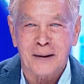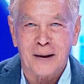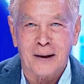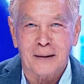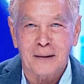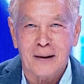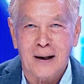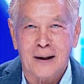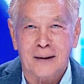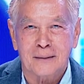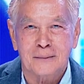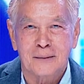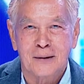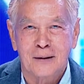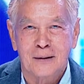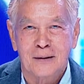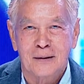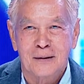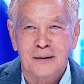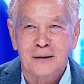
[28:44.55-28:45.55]
แข็งแรง
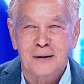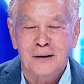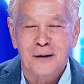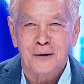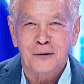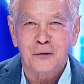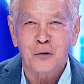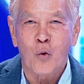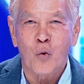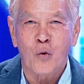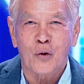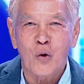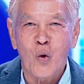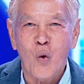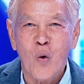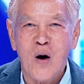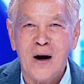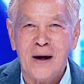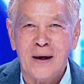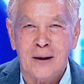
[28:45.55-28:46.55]
ถูก
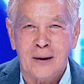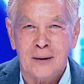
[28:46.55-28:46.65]
ด้วย